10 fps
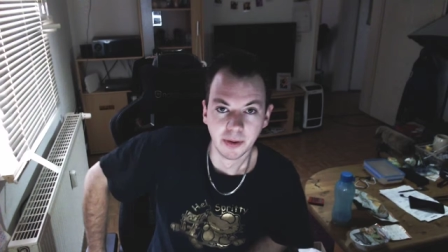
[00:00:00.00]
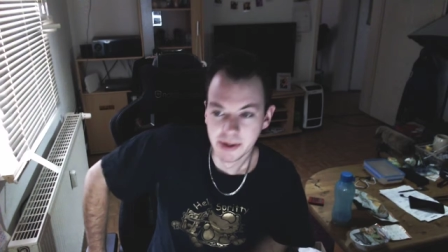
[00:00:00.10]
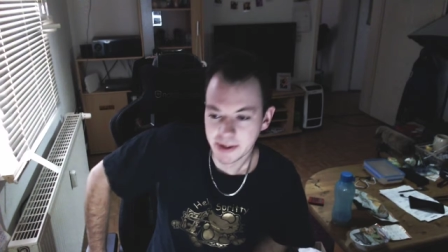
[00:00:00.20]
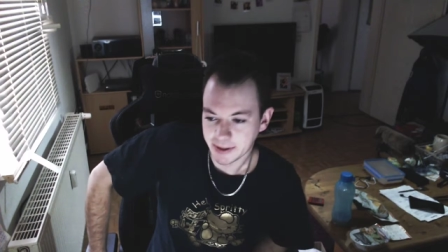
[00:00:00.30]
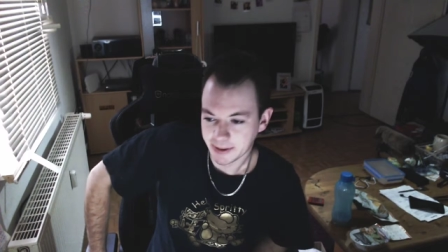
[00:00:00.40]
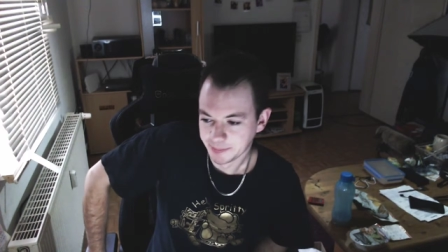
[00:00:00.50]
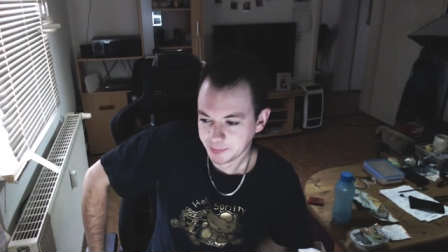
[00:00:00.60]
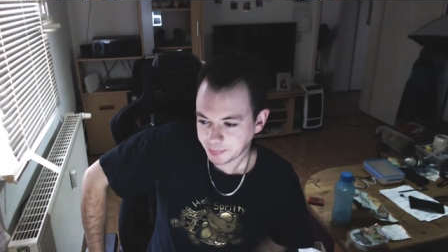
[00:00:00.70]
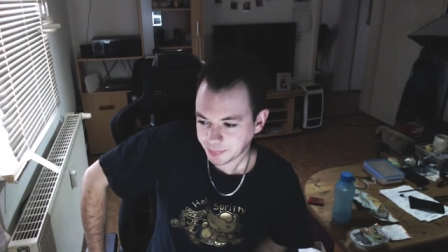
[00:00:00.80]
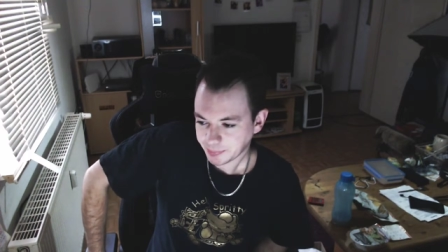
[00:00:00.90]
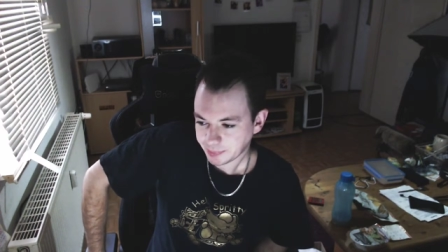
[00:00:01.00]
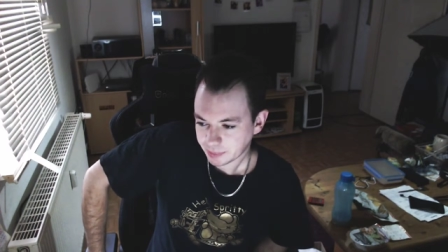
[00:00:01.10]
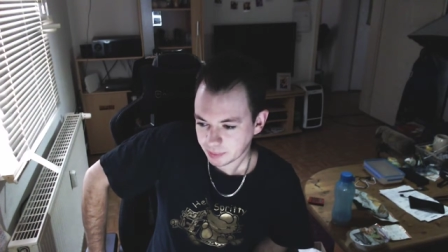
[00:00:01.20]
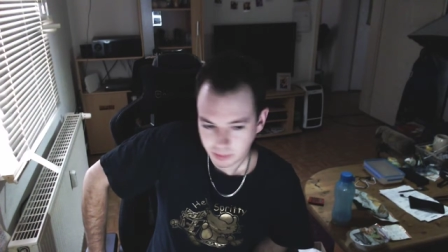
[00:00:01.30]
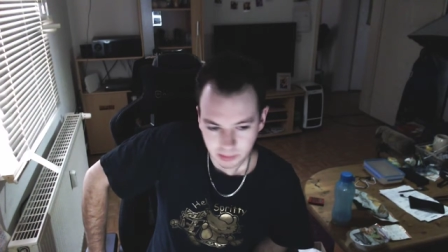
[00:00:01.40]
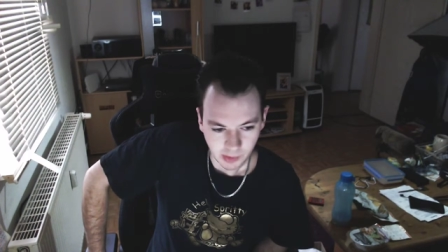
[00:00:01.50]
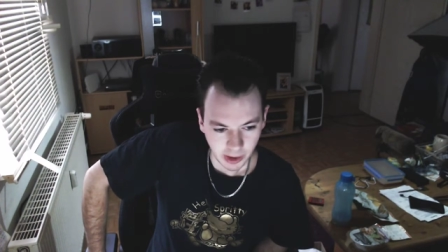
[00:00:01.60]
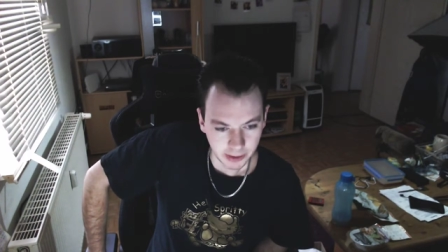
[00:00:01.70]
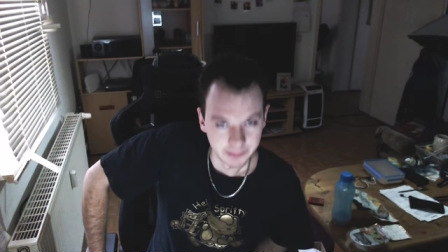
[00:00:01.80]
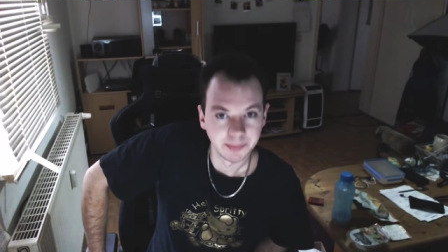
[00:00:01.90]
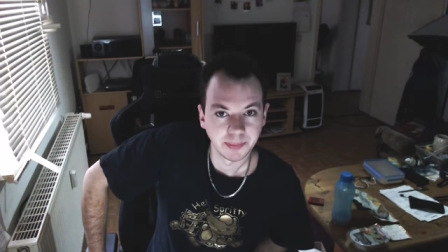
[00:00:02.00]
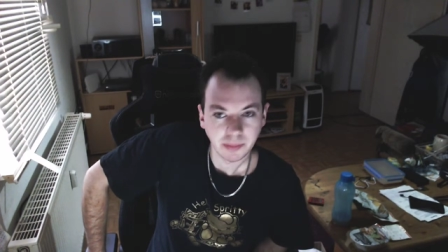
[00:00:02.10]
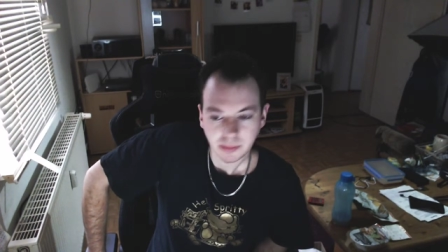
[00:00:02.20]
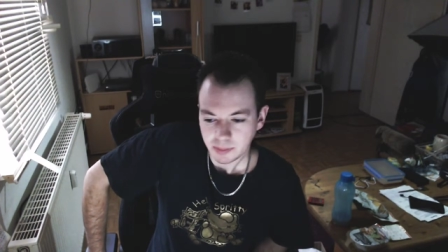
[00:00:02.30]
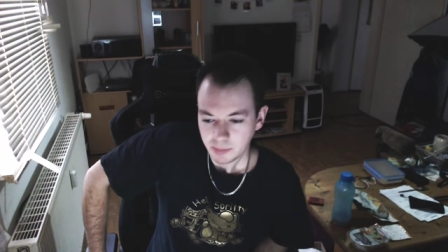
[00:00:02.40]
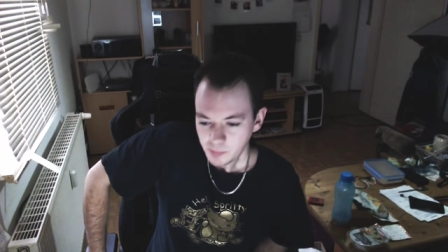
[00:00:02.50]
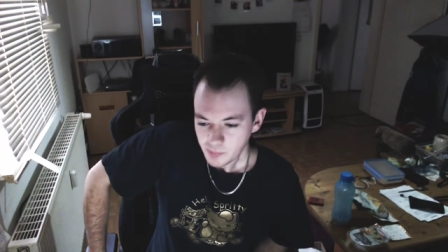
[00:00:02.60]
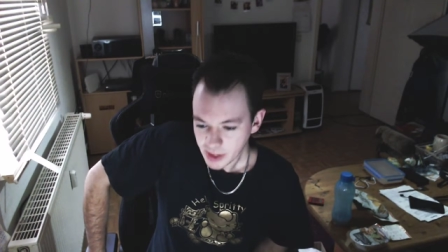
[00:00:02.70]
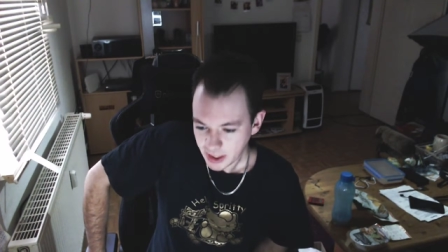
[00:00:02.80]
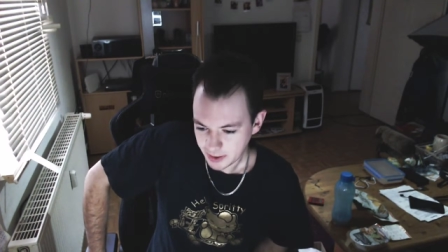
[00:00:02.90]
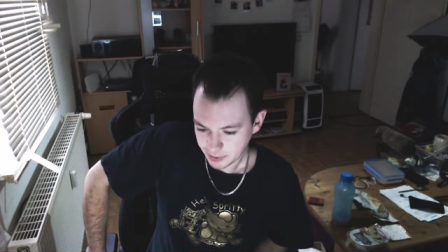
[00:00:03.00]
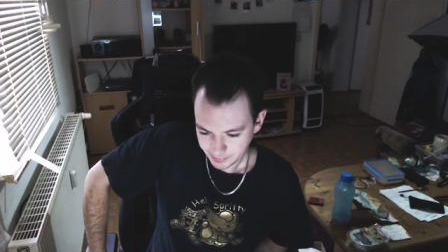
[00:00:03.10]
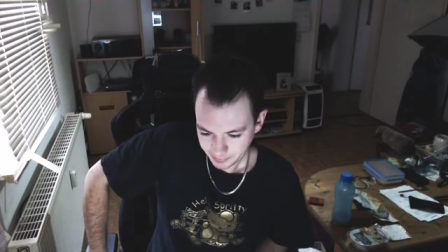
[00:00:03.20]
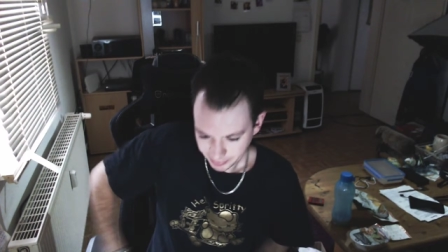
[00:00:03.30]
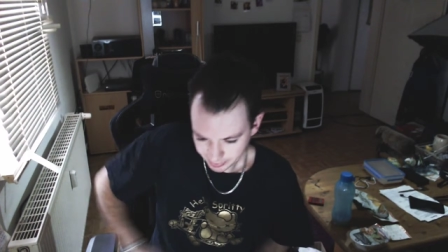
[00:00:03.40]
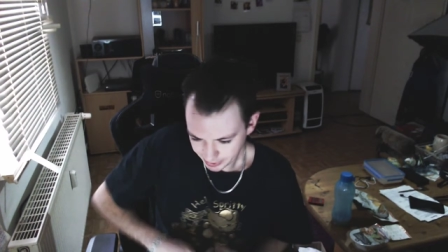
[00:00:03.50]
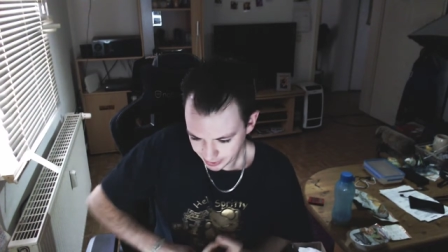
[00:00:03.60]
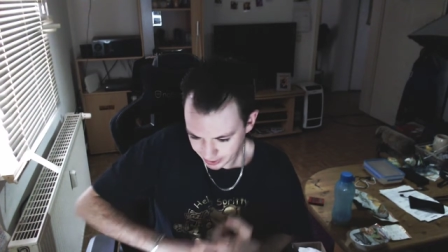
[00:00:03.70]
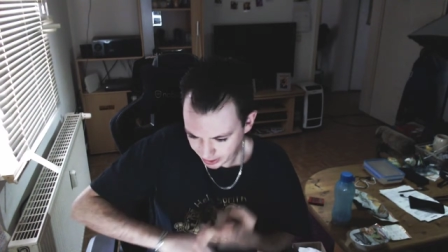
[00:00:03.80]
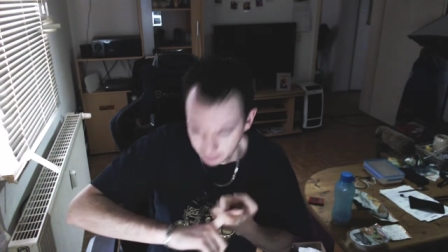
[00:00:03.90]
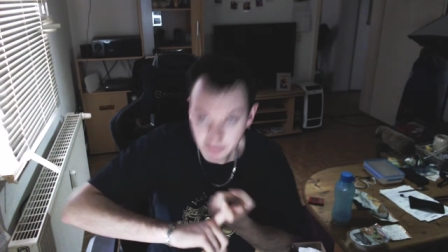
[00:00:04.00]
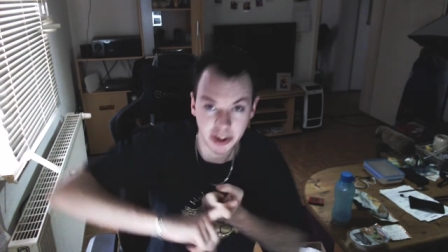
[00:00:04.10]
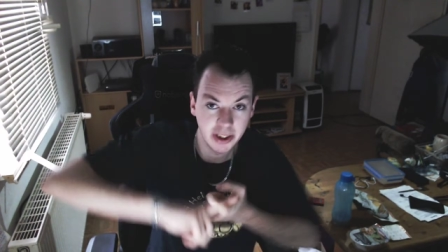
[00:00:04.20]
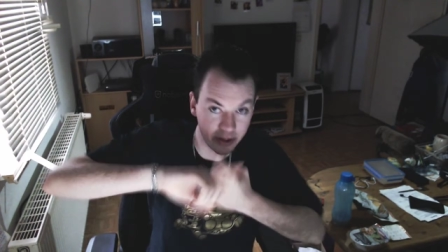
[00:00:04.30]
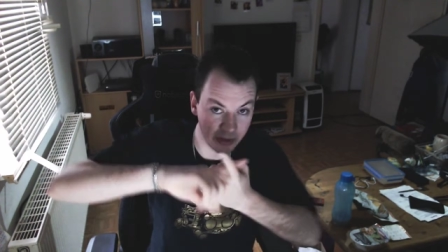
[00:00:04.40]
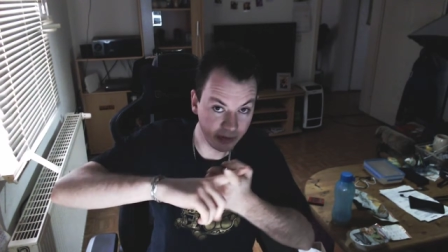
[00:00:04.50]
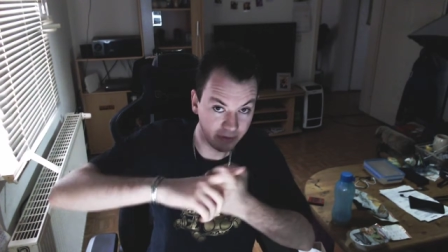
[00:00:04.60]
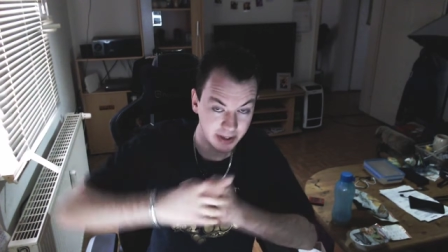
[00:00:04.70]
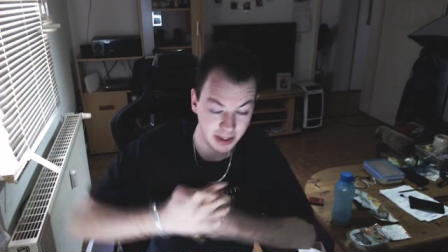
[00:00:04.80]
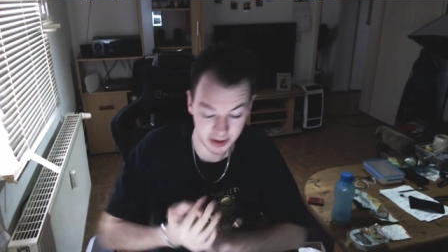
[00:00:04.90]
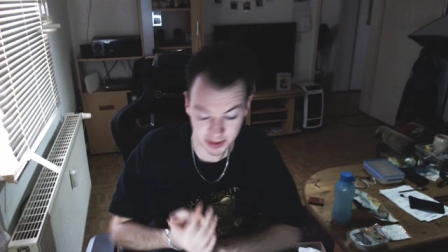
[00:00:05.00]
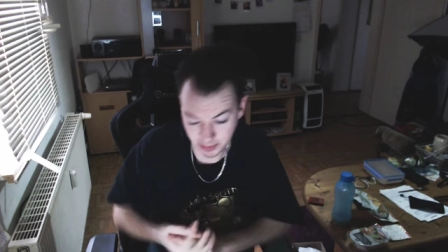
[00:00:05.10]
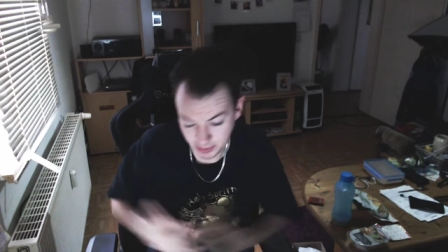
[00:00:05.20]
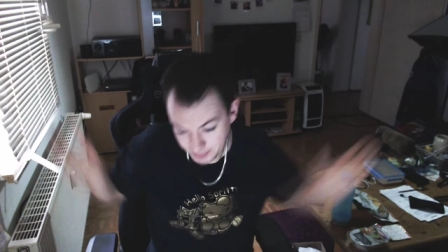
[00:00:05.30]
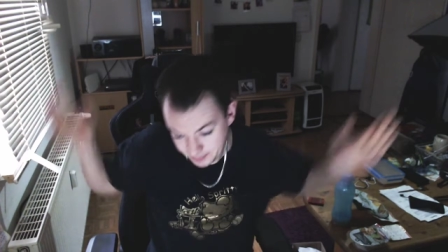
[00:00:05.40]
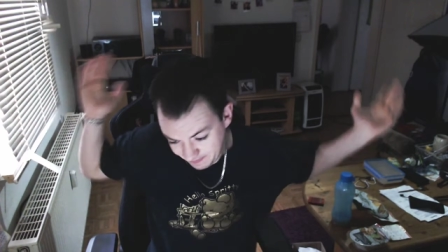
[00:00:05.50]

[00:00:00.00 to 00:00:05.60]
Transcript: Und ähm, ja, also, wir äh, gehen wahrscheinlich zur Infestation zurück.